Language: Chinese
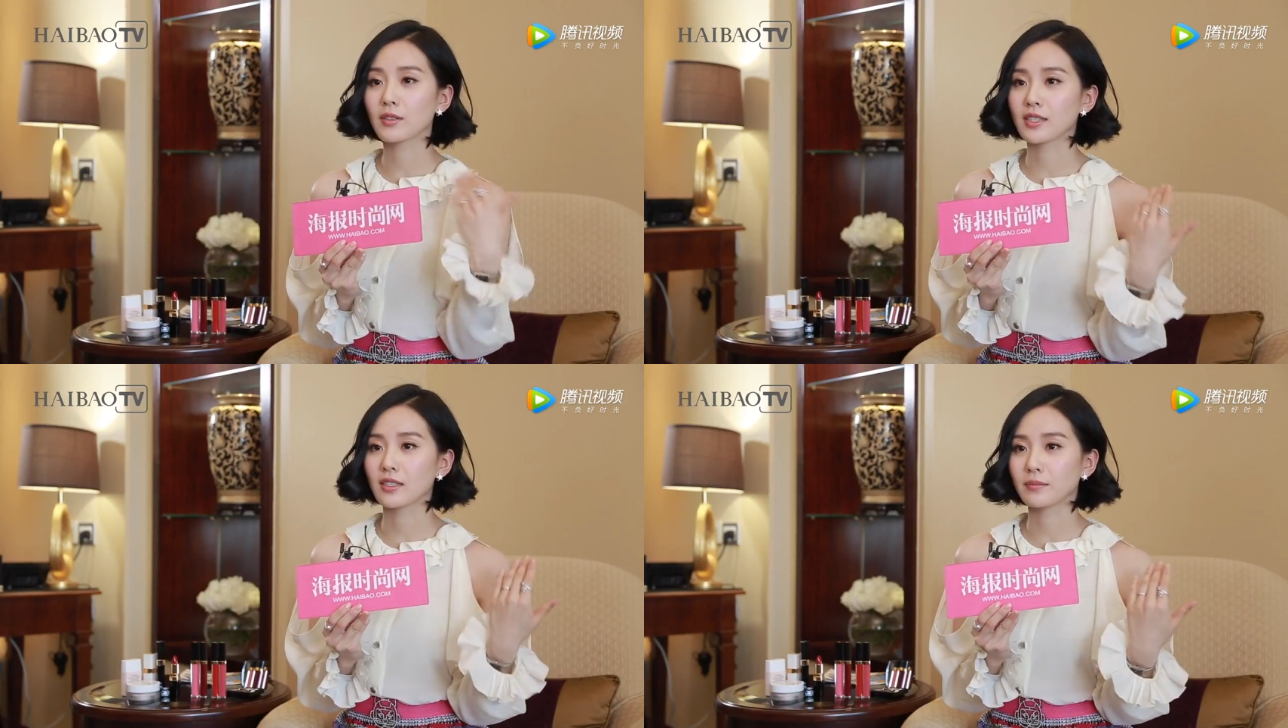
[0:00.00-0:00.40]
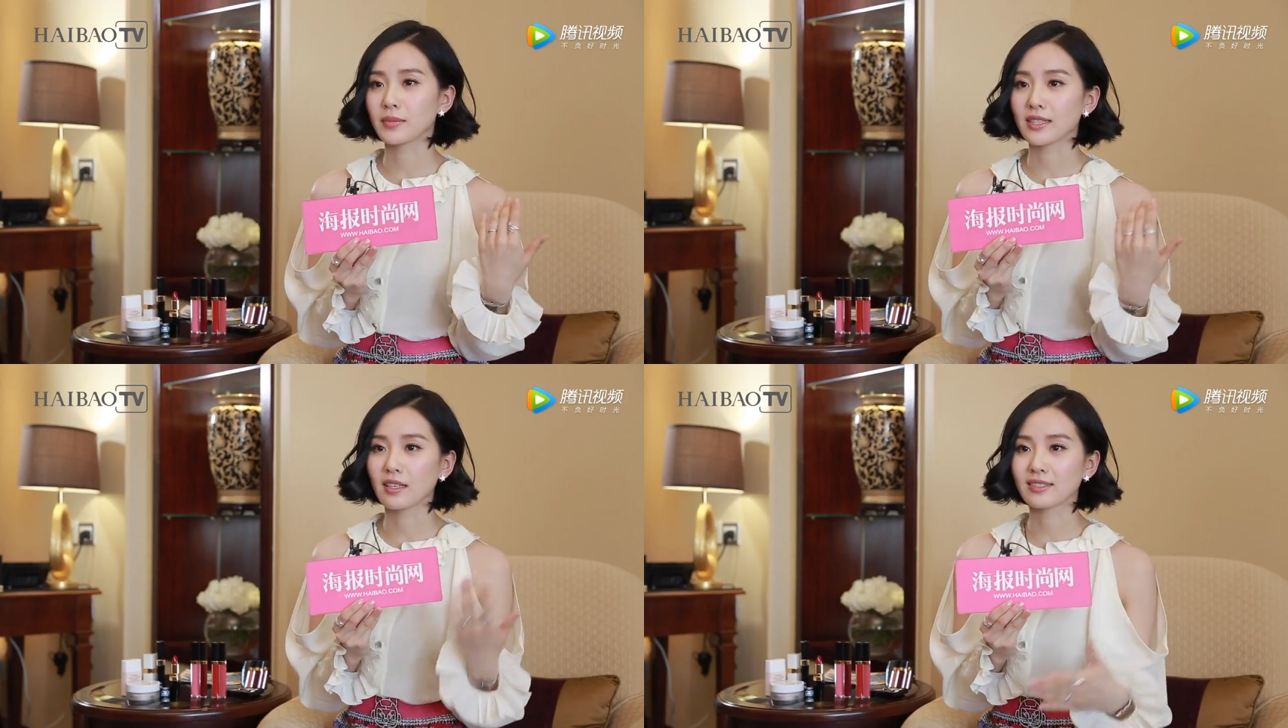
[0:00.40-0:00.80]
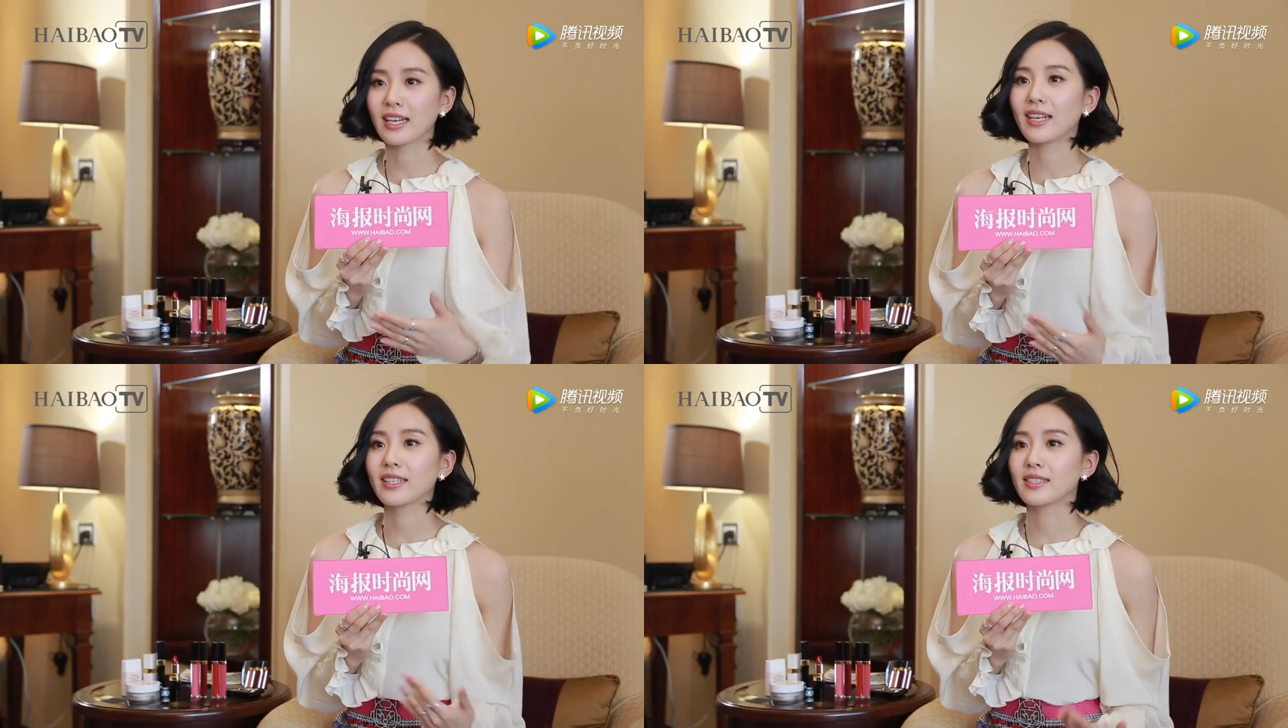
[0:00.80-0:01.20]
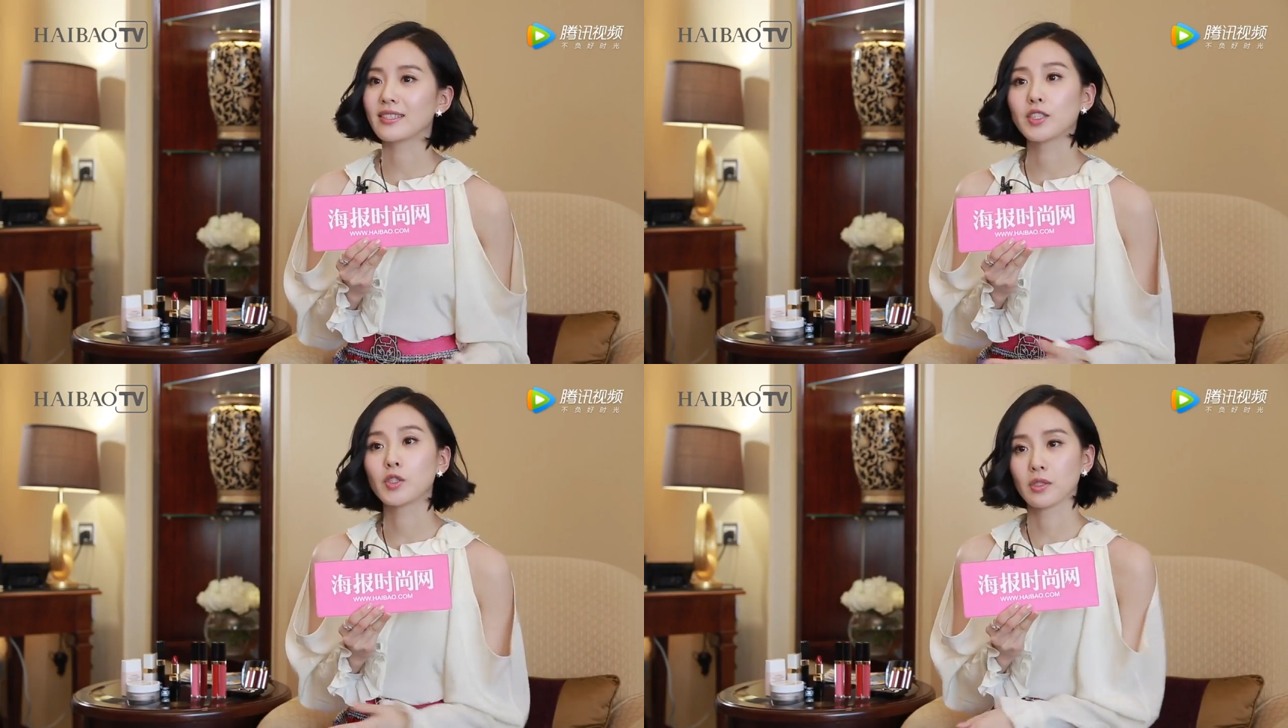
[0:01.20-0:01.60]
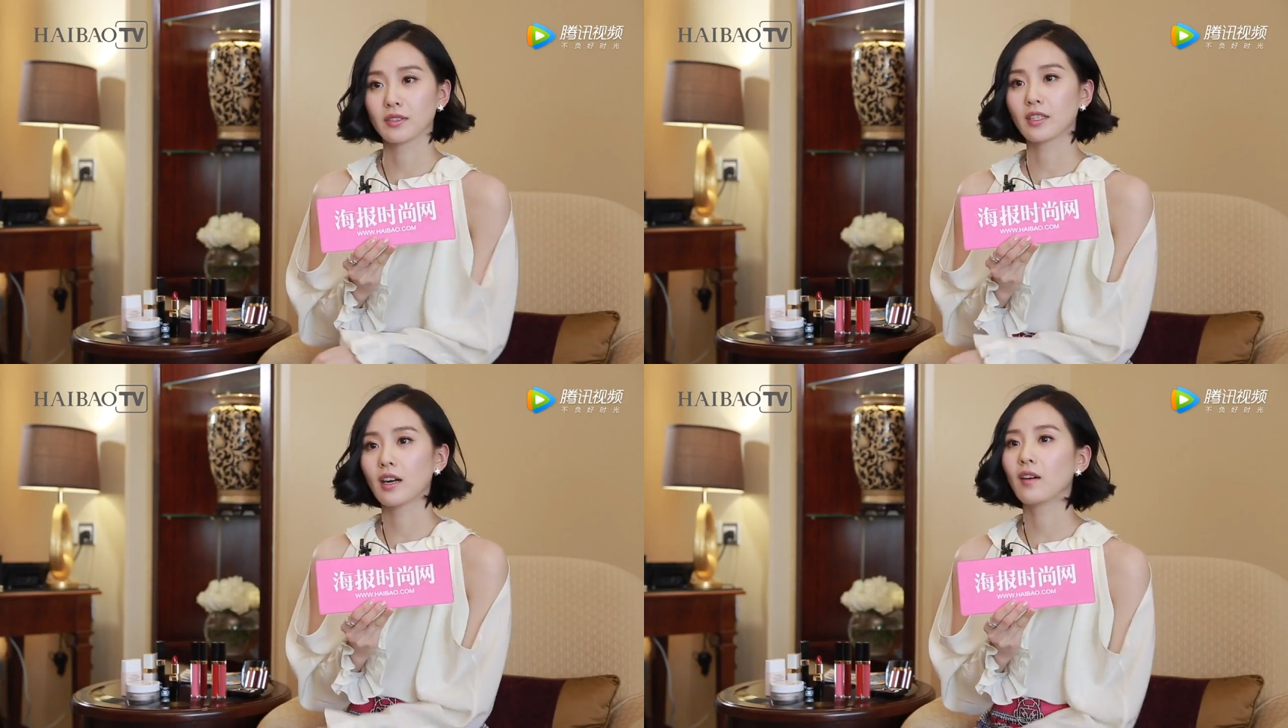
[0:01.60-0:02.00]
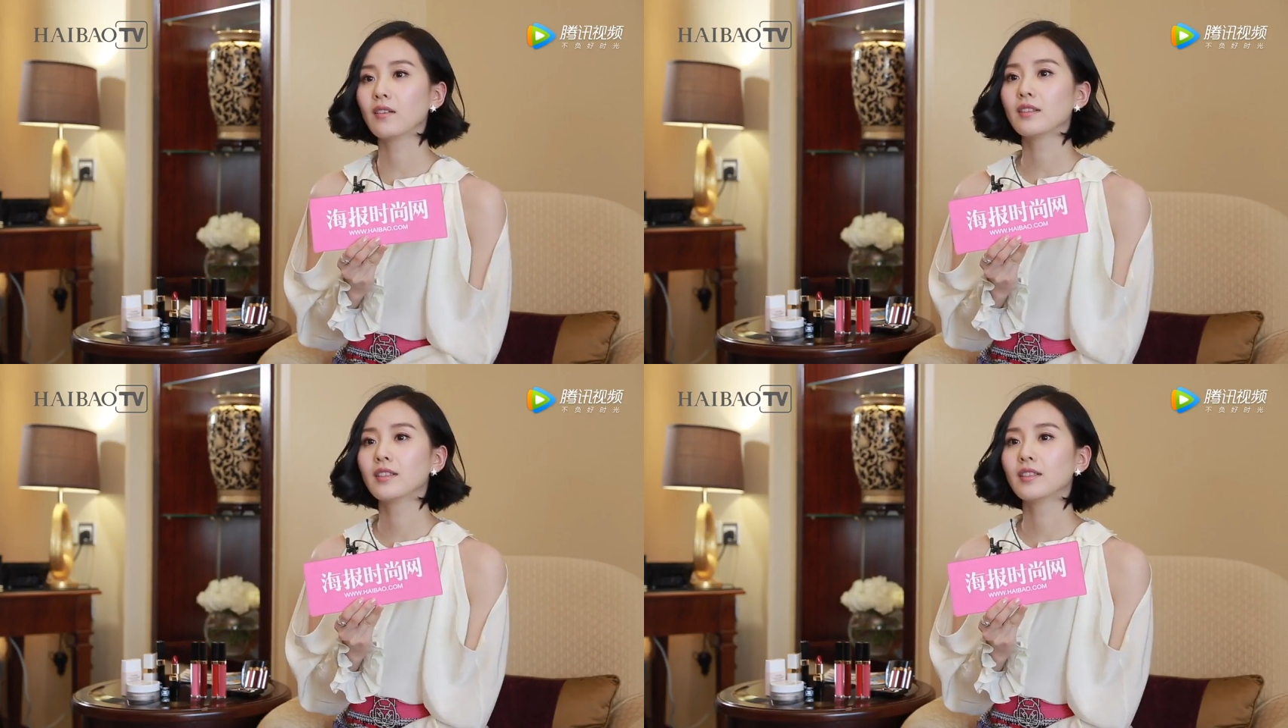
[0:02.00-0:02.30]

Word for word: 型比较搭一些的唇膏，